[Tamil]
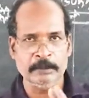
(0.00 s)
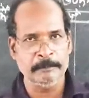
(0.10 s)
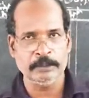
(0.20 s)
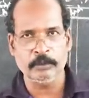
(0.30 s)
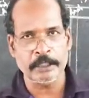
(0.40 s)

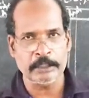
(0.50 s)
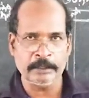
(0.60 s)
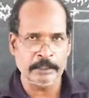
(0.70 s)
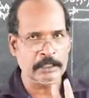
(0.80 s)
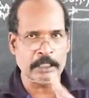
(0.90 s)
இருபத்தி
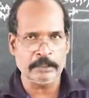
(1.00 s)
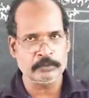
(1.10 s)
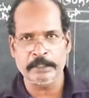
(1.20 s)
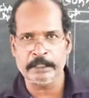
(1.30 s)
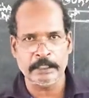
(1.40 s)
ரொக்கையிலிருந்து ரெண்டு காலம்
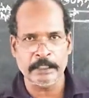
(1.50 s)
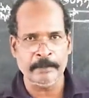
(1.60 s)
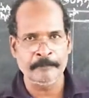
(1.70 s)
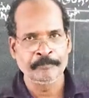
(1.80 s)
சொல்லியிருக்கேன் இல்லையா